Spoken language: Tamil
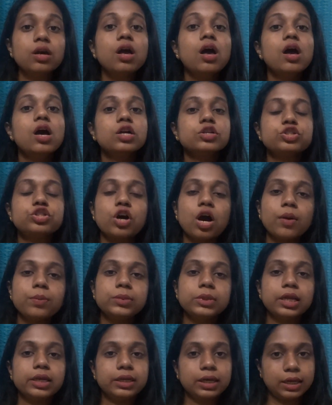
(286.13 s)
ஜாபில்
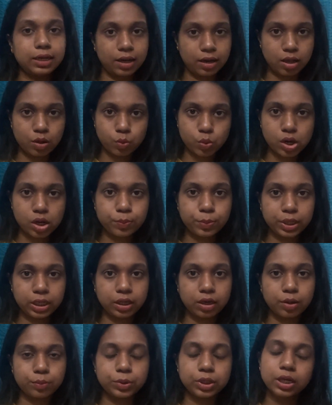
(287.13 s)
நீங்கள் நல்லா ஒர்க் பண்ணிங்க
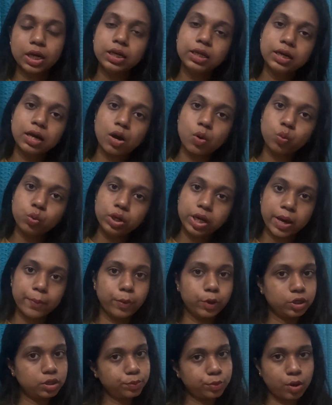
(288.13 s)
அப்படின்னா நீங்கள் உள்ளே போயிட்டு
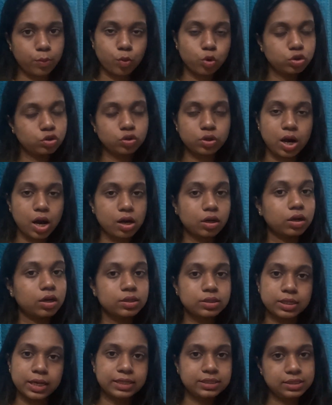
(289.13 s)
ப்ரமோட் கூட ஆகலாம்
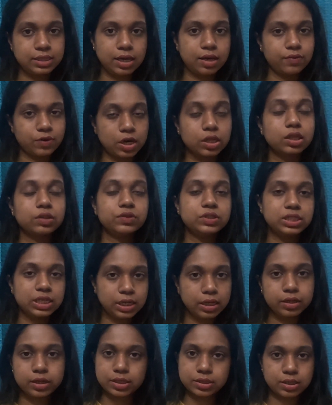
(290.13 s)
எஸ்டிஏவா அதாவது சீனியர்
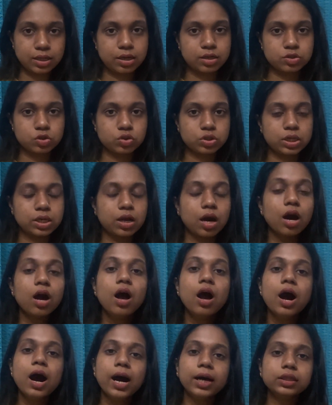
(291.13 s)
டெஸ்டிங் அசோசியேட்டாக
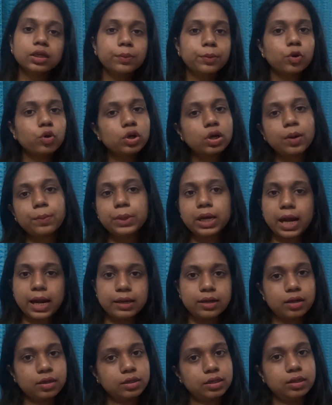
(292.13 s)
அதுக்கப்புறம் உங்களுக்கு அப்படியே
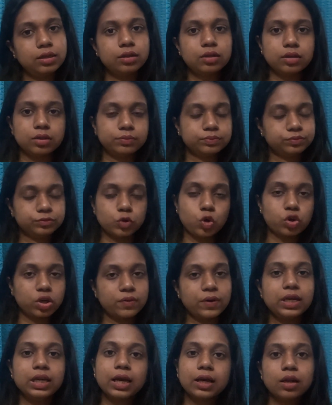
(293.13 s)
ஹைராக்கி இருக்குது ஓகேவா
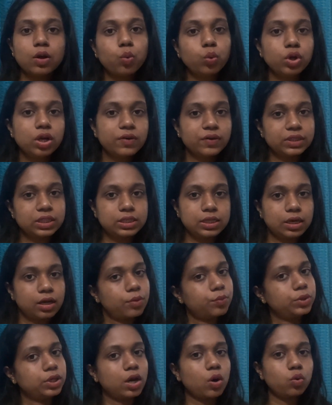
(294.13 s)
நீங்கள் அதெல்லாம் உள்ளே வந்துட்டீங்க அப்படின்னா
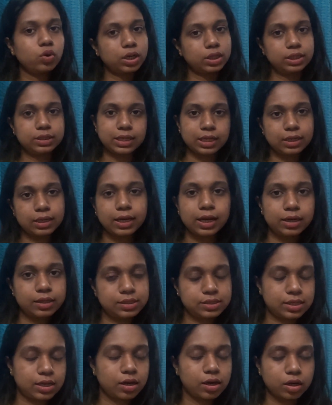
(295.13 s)
உங்களுக்கு அந்த டெக்னிக்காலிட்டிஸ்லாம்
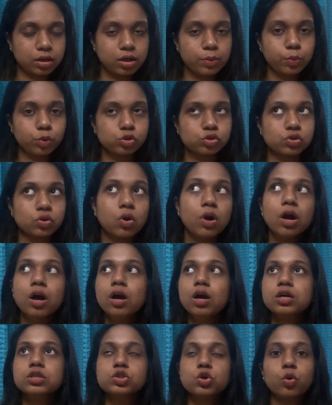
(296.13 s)
கரெக்டாக புரிஞ்சிடும் ஸோ
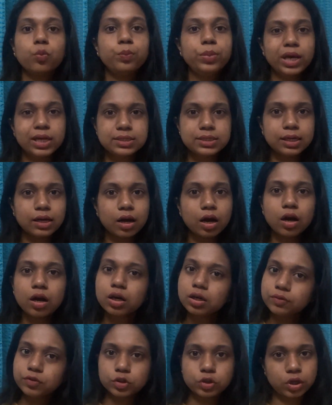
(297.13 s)
பேசிக்காக இவ்வளோ
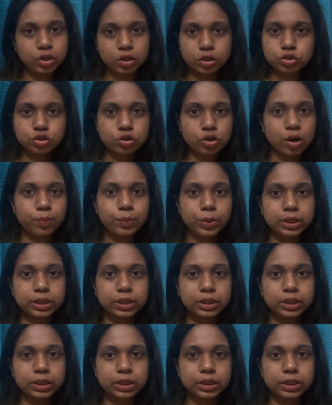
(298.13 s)
தான் அந்த ஜாப் பற்றி